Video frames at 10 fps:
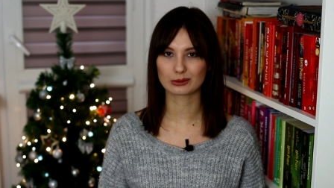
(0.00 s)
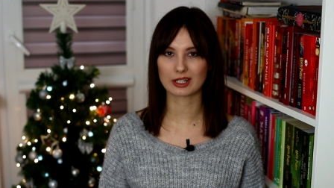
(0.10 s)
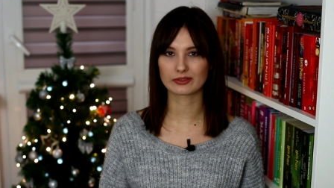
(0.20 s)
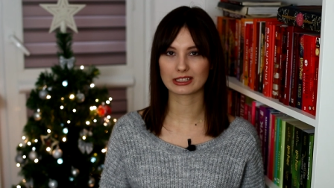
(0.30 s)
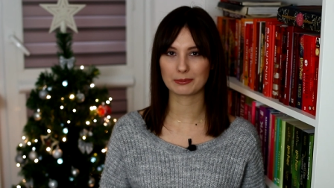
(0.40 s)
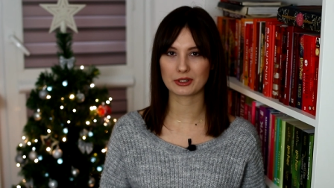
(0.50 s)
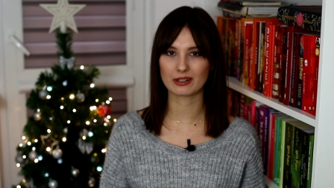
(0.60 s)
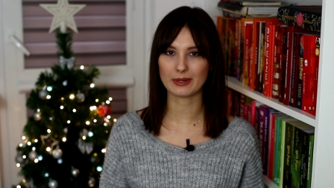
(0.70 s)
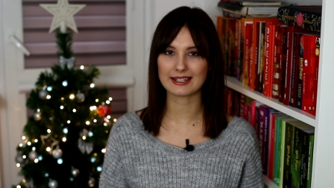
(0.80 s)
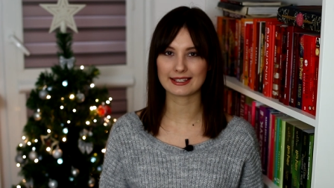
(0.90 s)
która zwykle pisze
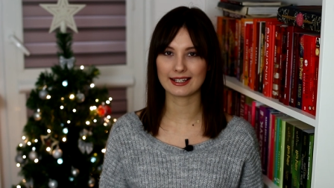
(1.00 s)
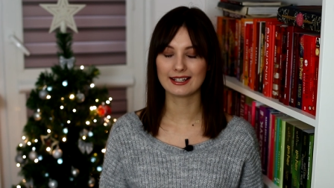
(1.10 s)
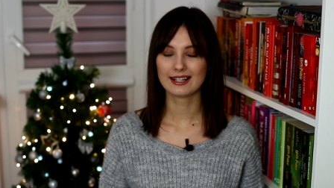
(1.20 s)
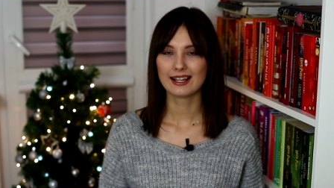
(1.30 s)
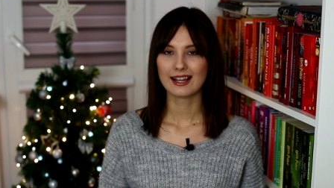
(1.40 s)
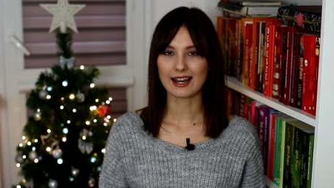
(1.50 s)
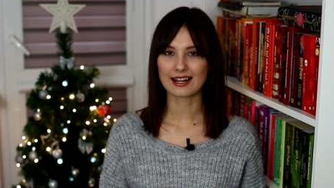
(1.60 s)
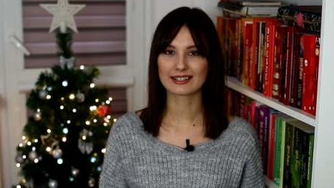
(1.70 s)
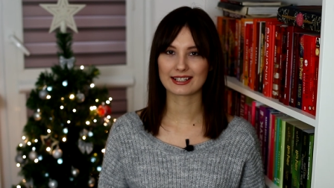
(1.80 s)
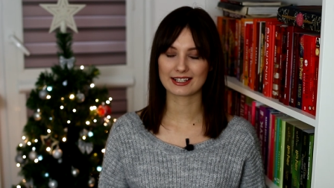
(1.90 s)
romanse,
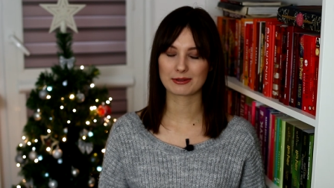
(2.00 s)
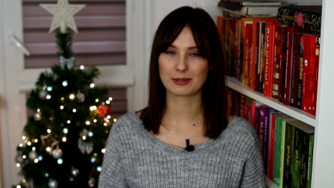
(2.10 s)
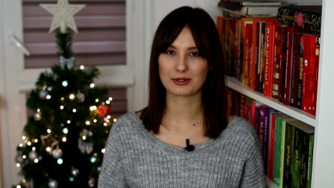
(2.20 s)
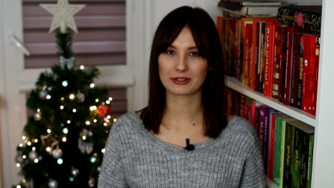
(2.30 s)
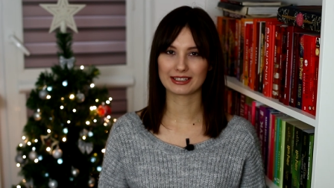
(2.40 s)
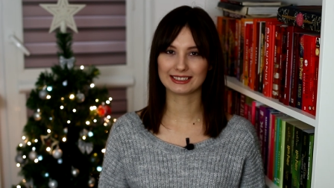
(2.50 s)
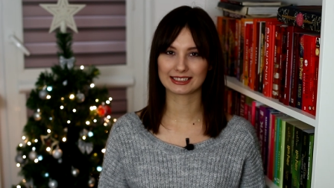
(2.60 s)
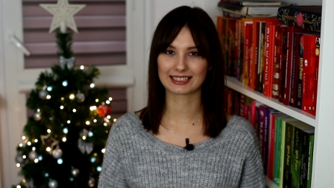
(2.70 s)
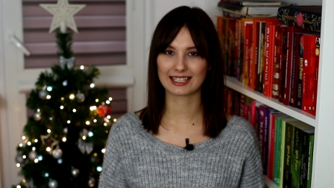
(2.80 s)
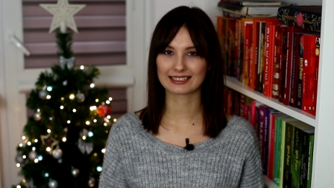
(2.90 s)
ale zaraz się przekonacie,
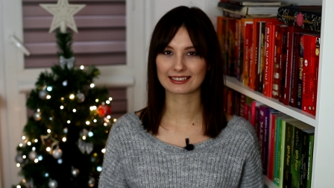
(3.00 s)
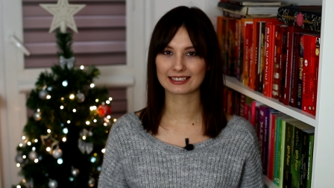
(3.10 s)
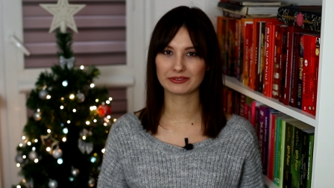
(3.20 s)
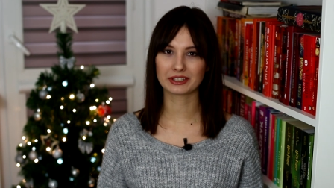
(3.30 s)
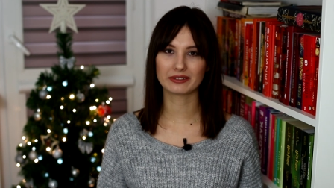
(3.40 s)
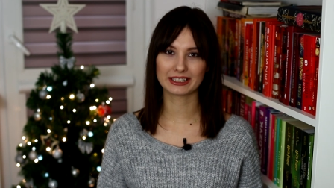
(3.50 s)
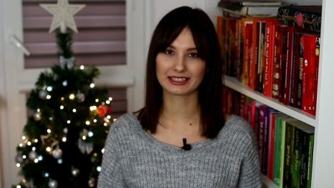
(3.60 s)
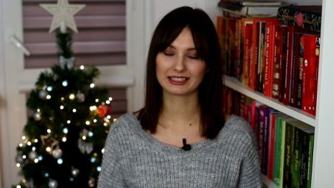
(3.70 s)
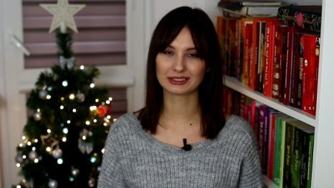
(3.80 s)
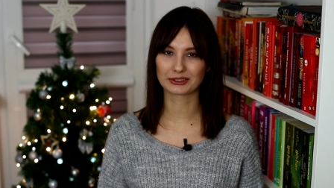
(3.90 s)
że sklasyfikowanie
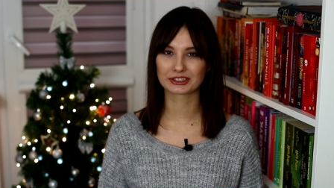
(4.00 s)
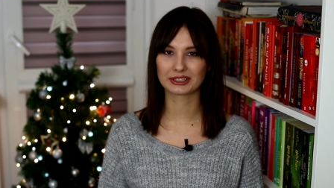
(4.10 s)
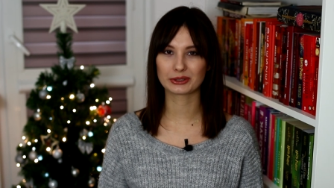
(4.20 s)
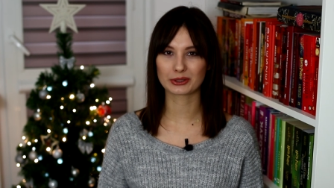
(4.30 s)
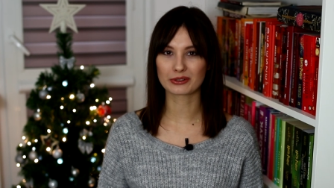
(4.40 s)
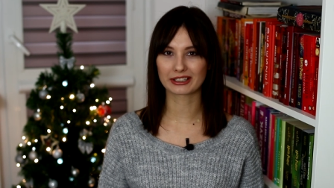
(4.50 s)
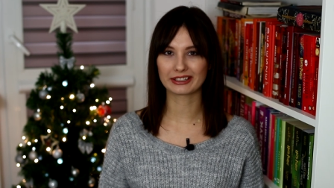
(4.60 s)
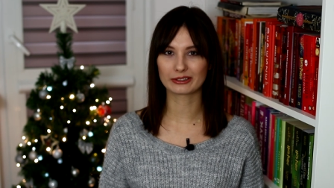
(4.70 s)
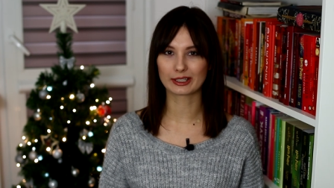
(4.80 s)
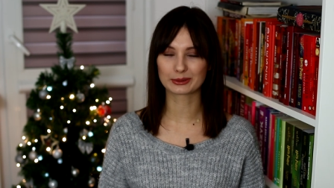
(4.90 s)
tej książki do
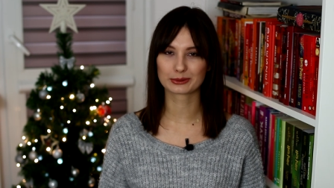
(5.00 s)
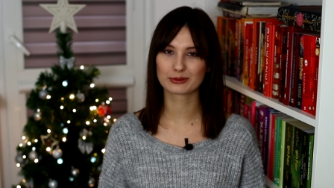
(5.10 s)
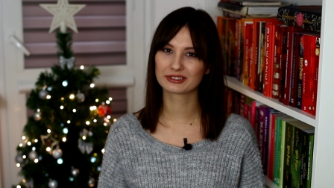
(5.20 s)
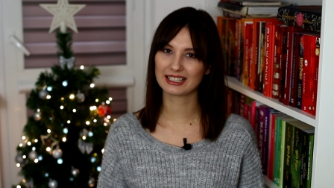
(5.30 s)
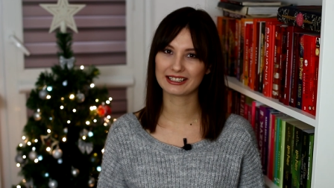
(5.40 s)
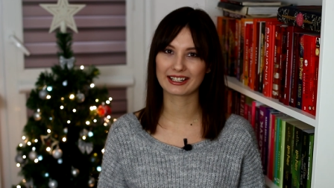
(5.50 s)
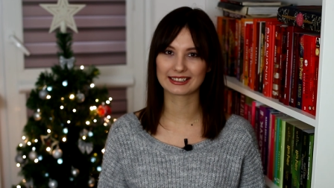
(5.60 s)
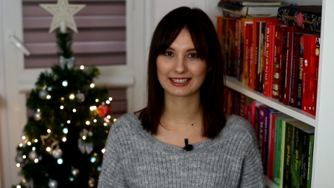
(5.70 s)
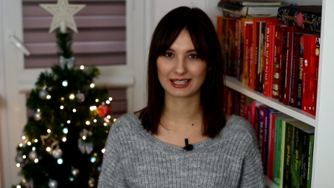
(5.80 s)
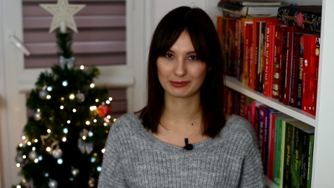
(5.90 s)
konkretnego gatunku wcale nie
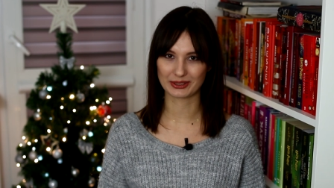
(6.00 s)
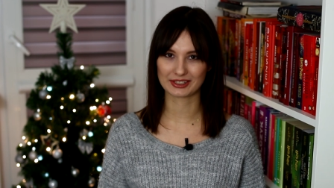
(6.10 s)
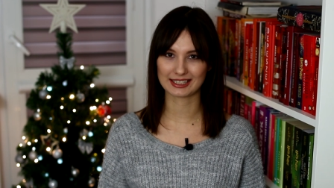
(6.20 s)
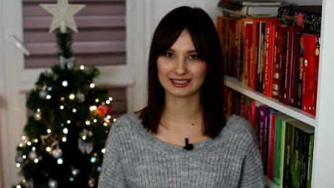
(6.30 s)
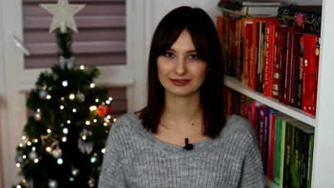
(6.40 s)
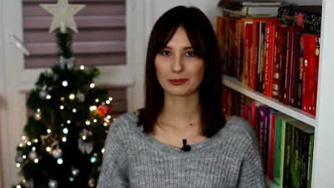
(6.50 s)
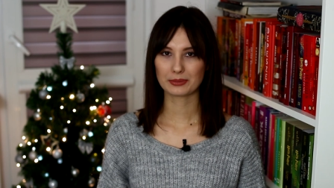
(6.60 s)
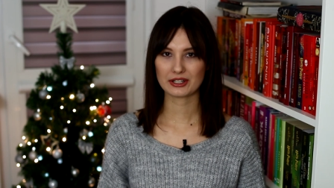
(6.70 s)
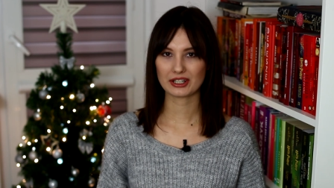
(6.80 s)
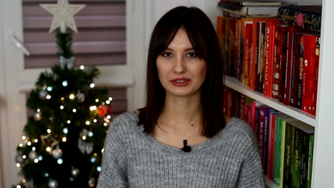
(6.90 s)
jest takie proste.
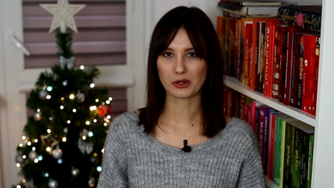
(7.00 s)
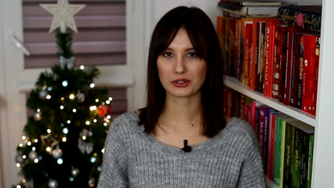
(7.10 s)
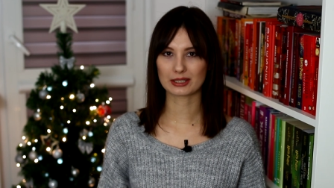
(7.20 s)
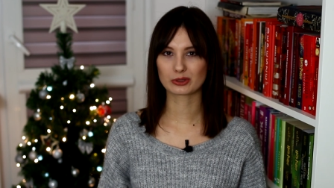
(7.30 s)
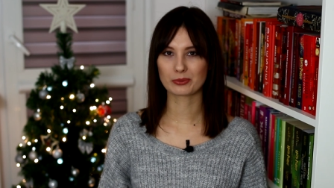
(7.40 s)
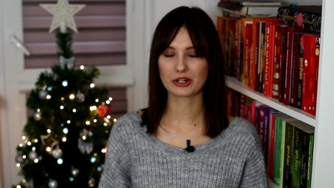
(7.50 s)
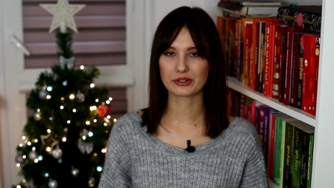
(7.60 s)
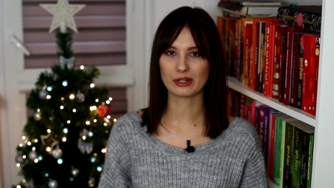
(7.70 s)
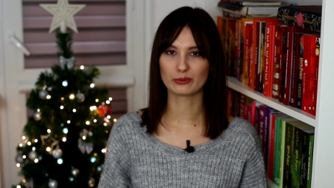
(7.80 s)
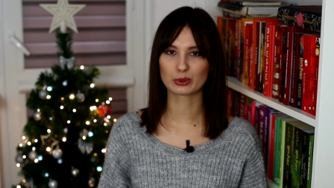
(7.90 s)
Pierwsza książka, którą
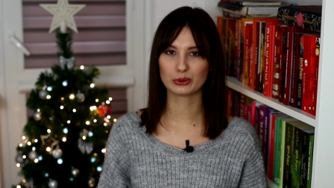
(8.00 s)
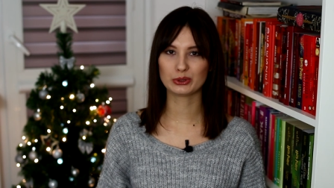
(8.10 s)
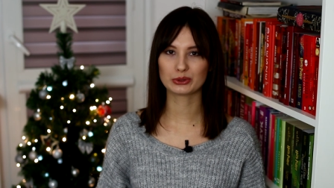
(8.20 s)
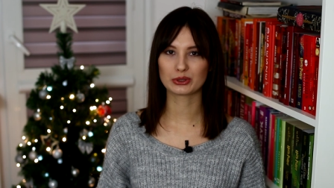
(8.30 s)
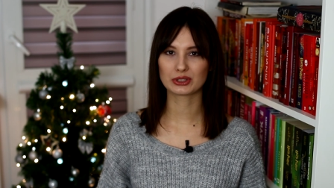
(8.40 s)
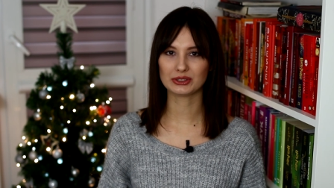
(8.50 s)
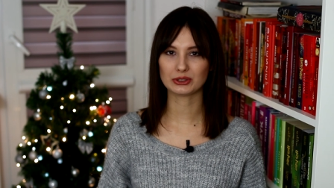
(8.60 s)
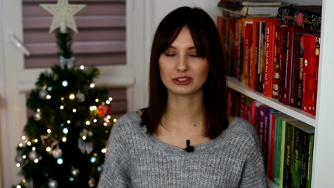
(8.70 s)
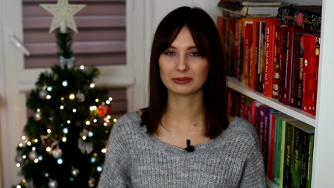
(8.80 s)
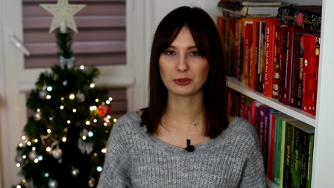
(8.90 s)
przeczytałam w grudniu, to coś,
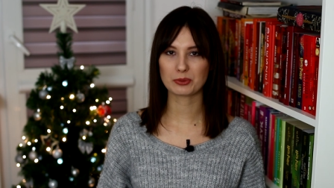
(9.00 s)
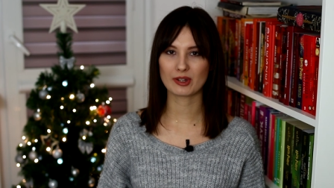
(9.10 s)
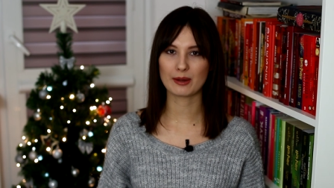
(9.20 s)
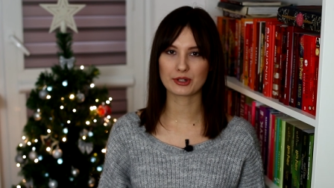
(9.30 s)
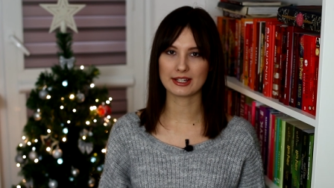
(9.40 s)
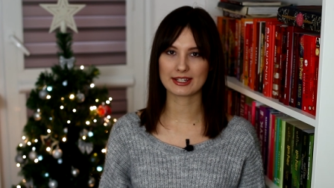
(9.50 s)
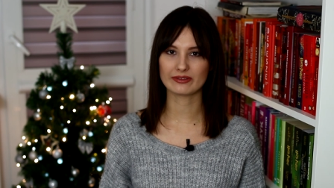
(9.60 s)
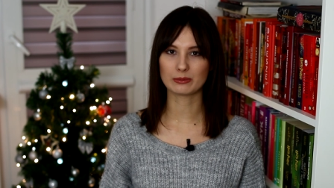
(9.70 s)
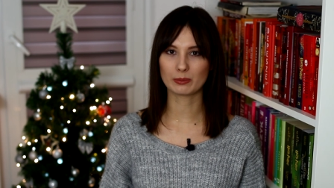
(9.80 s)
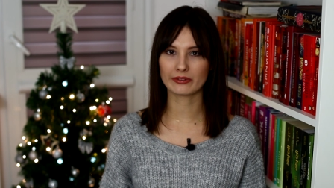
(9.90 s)
o czym już miałam szansę
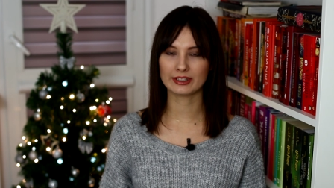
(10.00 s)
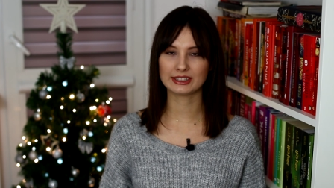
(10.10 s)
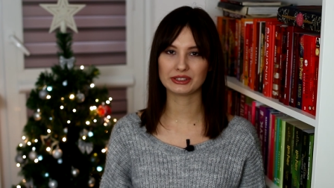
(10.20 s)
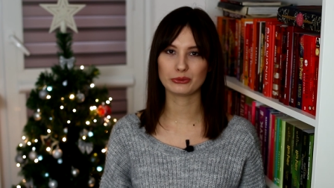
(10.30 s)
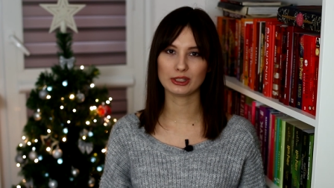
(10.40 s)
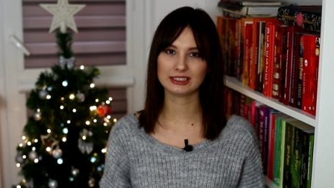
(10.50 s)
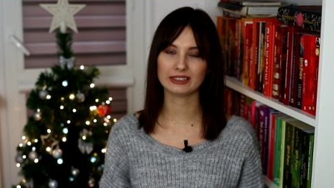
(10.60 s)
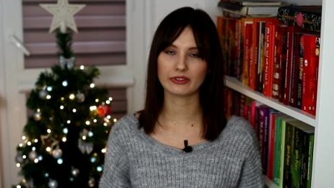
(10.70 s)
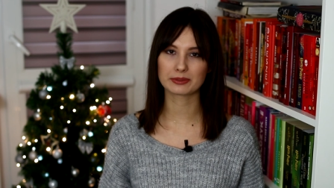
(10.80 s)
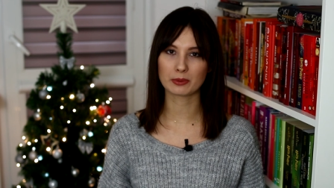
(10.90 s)
Wam opowiedzieć
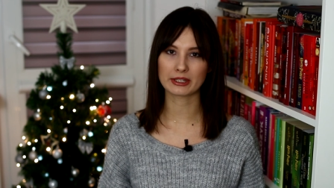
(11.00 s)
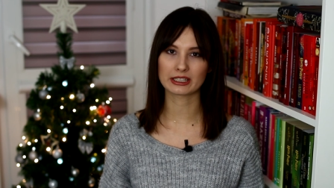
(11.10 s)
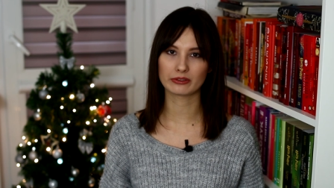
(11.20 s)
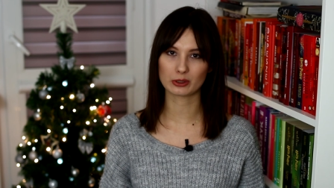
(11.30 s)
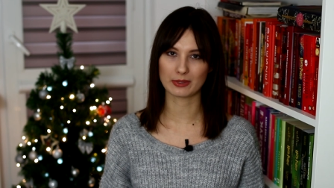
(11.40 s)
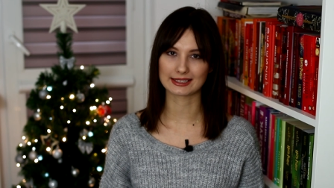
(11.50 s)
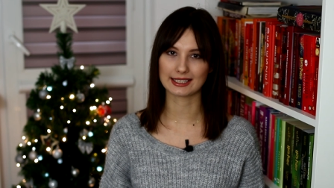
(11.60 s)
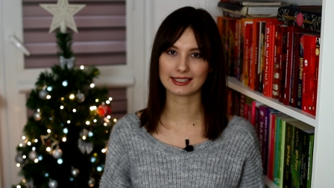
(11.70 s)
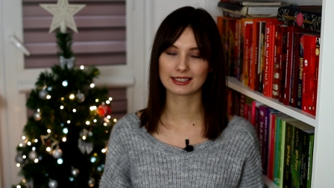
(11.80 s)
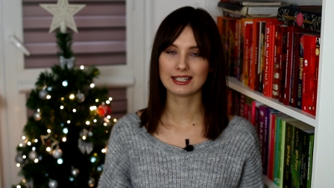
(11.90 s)
właśnie we wspomnianych vlogmasach.